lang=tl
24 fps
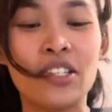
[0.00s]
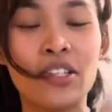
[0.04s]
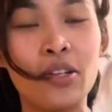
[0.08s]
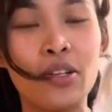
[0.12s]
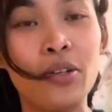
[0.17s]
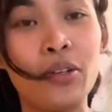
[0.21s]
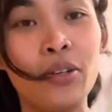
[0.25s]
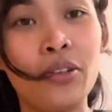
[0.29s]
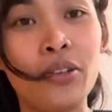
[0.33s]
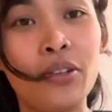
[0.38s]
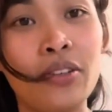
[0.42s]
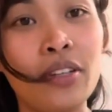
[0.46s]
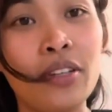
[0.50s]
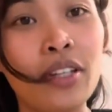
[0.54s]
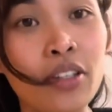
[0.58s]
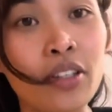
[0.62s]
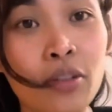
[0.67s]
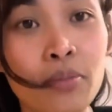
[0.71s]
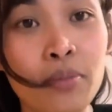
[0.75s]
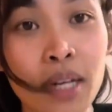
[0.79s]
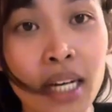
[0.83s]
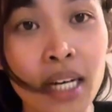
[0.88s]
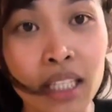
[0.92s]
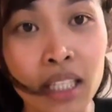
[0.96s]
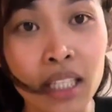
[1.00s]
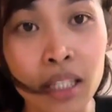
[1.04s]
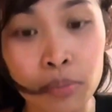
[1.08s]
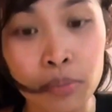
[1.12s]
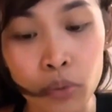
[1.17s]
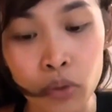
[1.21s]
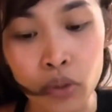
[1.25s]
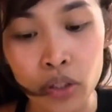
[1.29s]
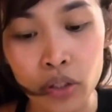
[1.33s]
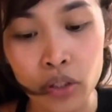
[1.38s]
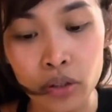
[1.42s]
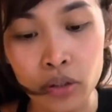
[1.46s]
so, ito maganda
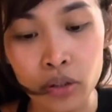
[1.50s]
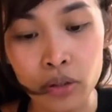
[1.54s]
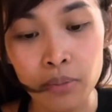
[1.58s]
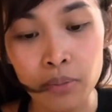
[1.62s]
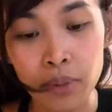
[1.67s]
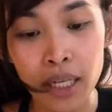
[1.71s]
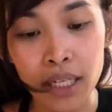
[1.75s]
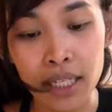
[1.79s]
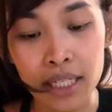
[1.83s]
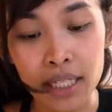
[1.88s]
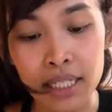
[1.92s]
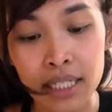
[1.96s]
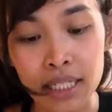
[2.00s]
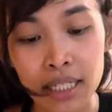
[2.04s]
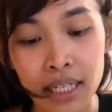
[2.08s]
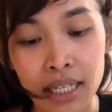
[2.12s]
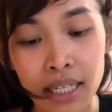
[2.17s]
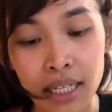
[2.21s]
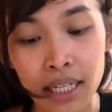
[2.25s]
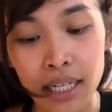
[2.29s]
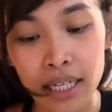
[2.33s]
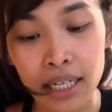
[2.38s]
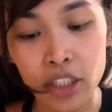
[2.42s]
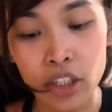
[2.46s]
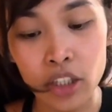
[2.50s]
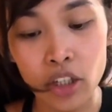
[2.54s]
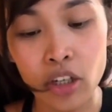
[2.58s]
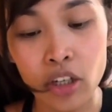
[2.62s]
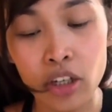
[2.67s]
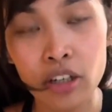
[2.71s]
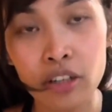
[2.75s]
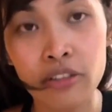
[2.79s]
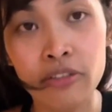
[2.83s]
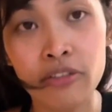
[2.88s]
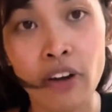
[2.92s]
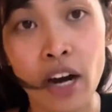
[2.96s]
po ito para sa ano
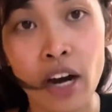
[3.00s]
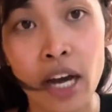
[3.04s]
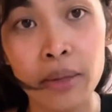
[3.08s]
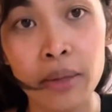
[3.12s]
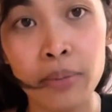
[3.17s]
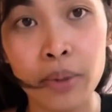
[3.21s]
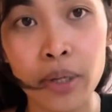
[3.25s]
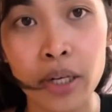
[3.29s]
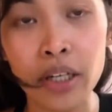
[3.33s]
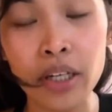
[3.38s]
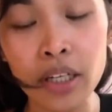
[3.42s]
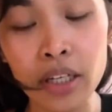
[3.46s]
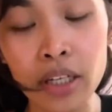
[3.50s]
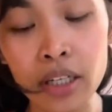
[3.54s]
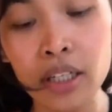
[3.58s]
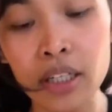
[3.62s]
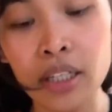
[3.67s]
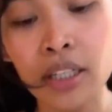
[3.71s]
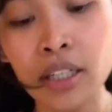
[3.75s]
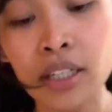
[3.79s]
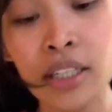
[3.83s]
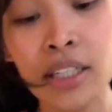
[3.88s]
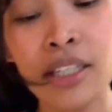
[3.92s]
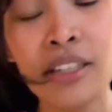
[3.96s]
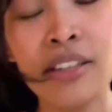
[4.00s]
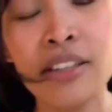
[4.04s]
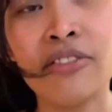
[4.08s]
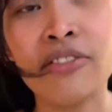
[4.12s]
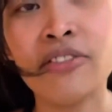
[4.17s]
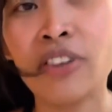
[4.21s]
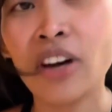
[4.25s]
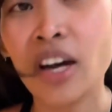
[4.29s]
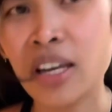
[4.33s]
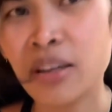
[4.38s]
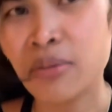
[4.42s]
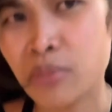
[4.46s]
fiber.
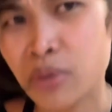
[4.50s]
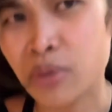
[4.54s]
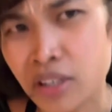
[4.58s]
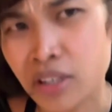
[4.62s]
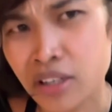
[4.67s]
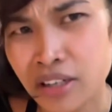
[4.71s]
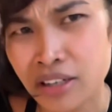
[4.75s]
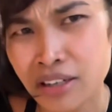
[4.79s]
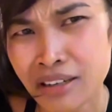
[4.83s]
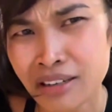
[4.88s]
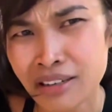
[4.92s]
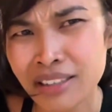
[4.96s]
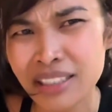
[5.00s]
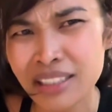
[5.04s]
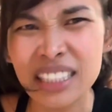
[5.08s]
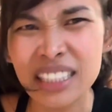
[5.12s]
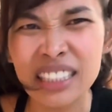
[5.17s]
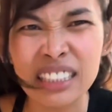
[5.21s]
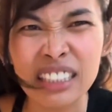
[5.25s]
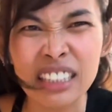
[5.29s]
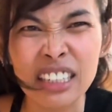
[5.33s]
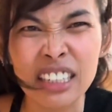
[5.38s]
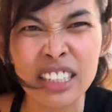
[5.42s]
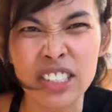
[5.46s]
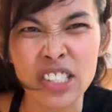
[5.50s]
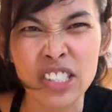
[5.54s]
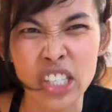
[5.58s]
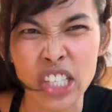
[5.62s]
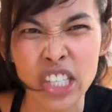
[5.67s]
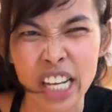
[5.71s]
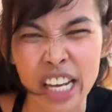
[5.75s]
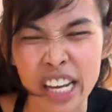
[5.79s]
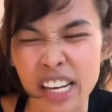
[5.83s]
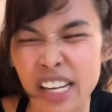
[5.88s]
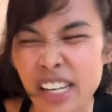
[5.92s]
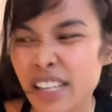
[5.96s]
Fiber, English
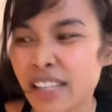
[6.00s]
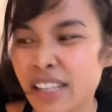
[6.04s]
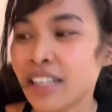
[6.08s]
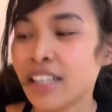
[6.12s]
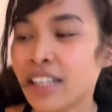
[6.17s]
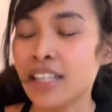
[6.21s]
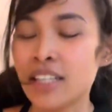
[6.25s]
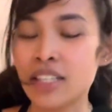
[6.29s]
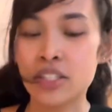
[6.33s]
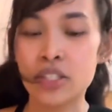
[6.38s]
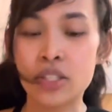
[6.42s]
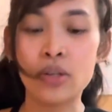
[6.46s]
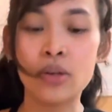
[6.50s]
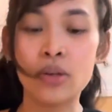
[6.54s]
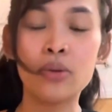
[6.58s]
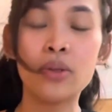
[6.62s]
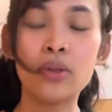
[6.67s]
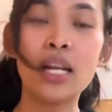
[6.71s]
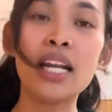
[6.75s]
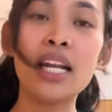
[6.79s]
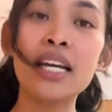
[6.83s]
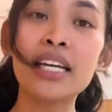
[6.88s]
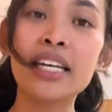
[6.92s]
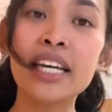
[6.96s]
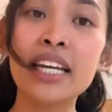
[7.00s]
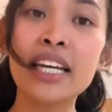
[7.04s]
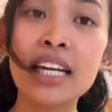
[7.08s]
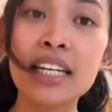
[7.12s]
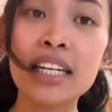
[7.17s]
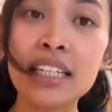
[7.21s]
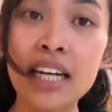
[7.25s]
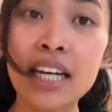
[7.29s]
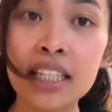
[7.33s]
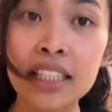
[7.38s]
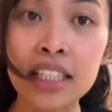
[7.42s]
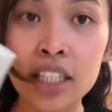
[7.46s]
te. So, lalagyan lang
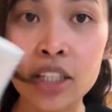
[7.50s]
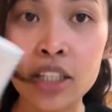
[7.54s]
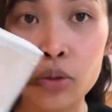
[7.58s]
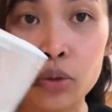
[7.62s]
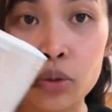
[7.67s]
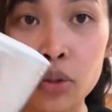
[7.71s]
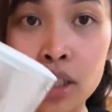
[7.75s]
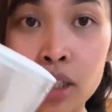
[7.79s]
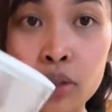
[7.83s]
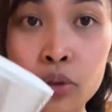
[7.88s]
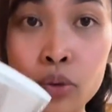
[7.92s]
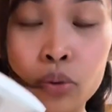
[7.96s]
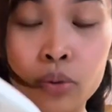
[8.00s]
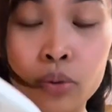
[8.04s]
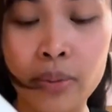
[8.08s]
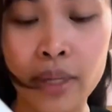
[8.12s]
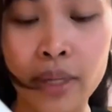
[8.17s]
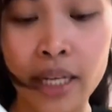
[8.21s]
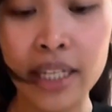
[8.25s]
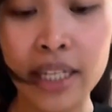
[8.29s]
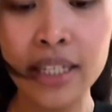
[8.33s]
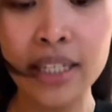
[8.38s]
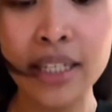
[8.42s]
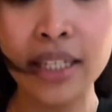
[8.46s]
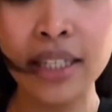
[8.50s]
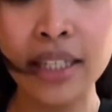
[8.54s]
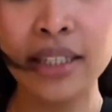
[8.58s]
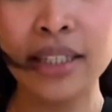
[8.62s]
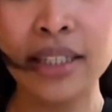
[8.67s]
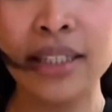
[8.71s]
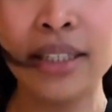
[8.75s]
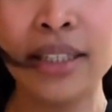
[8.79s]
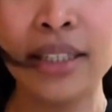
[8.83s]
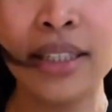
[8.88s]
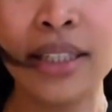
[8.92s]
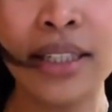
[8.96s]
natin to ng tubig.
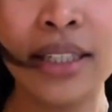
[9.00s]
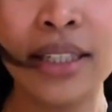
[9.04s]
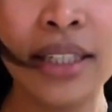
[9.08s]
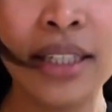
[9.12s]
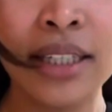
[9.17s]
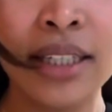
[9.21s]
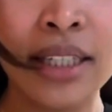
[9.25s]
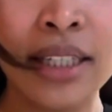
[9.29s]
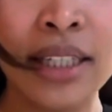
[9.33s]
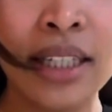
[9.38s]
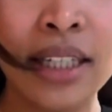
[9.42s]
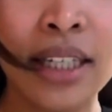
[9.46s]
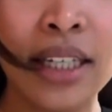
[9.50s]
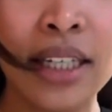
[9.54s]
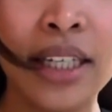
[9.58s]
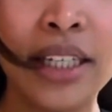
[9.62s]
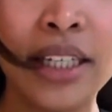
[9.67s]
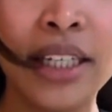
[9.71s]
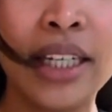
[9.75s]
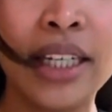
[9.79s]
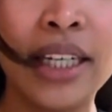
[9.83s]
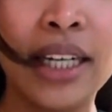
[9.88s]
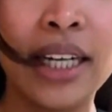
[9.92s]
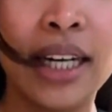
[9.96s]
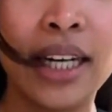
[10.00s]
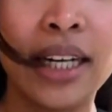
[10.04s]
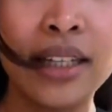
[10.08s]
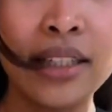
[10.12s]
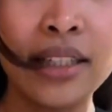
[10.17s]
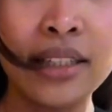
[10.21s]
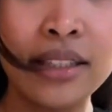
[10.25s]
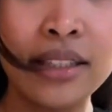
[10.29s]
Ganyan lang.